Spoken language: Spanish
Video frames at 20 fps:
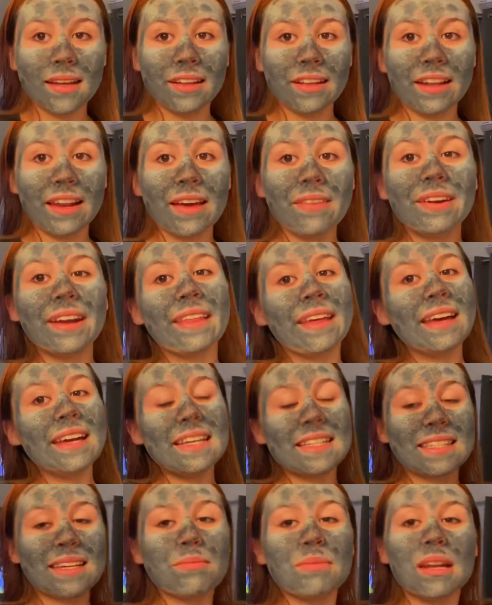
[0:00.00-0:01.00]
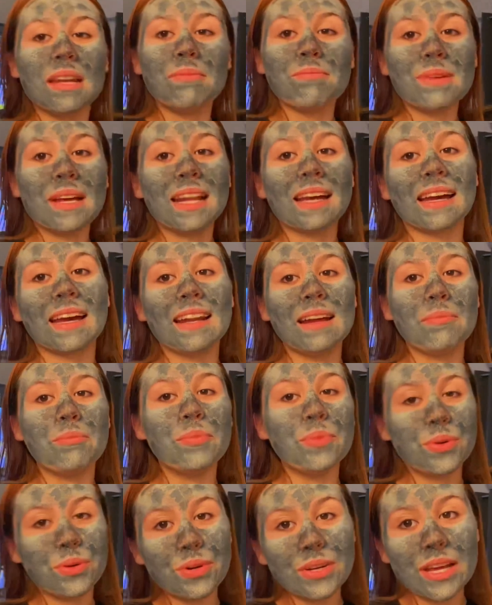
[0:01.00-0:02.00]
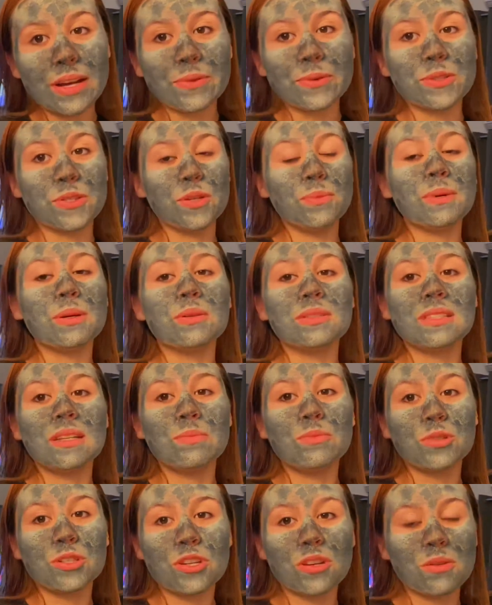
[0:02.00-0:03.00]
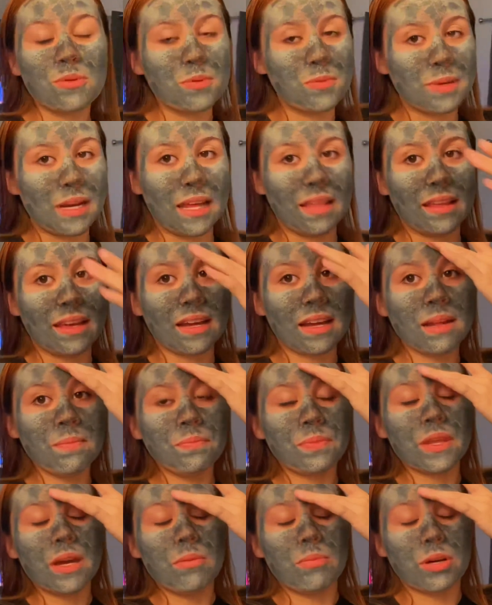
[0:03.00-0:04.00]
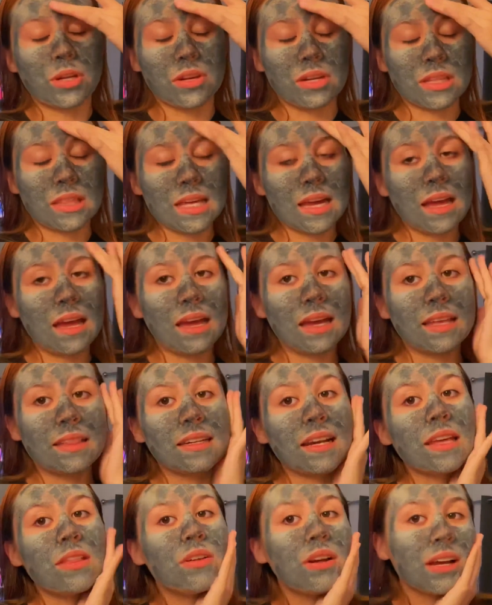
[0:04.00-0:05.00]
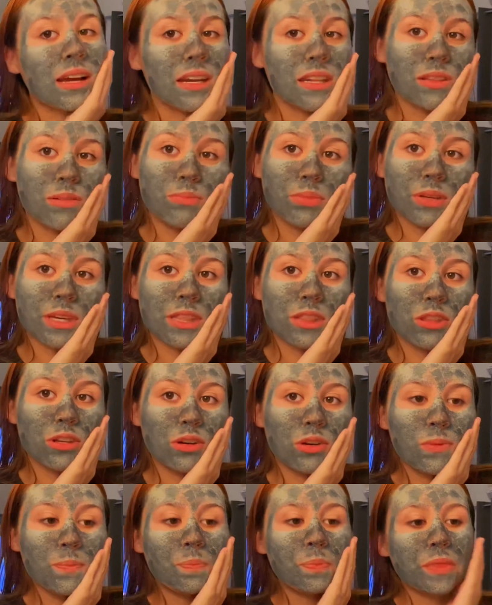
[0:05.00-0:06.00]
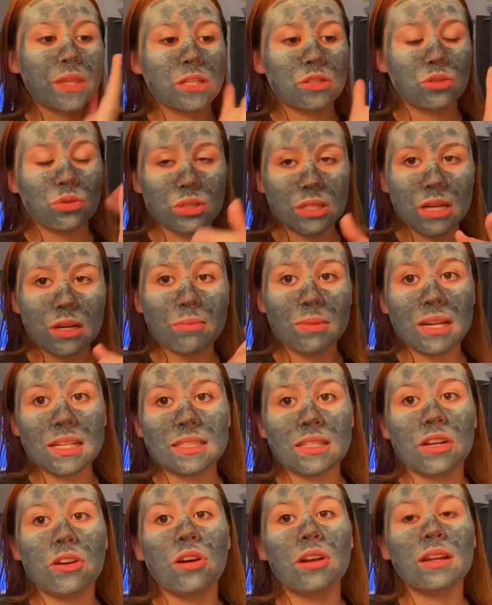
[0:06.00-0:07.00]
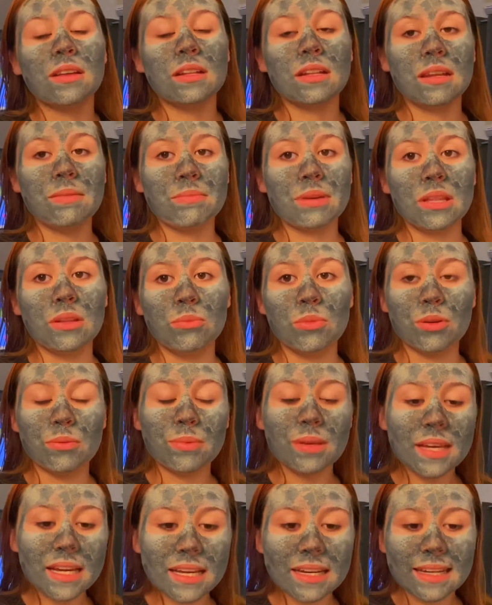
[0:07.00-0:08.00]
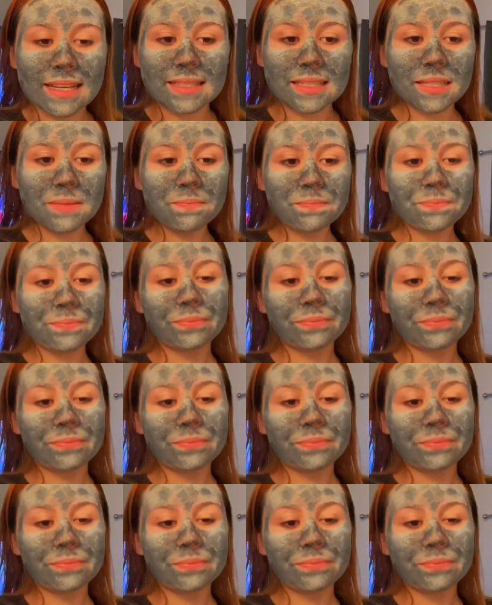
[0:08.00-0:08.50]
la verdad es que me limpia la cara muy a gusto, me gusta mucho como me la deja, porque ahorita he traído la carita un poquito sucia, no me la he estado limpiando muy bien y así.